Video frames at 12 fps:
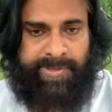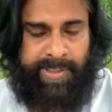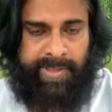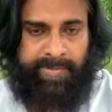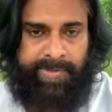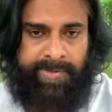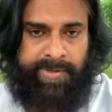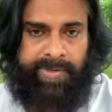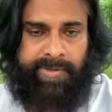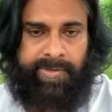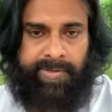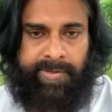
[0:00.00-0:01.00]
చాలామంది
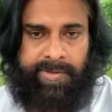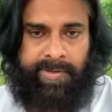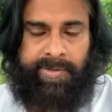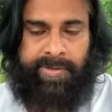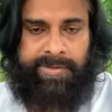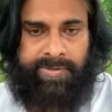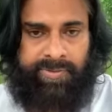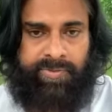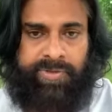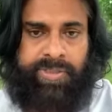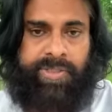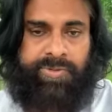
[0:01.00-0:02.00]
జీవన
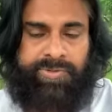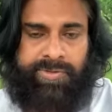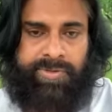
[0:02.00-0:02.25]
విధానం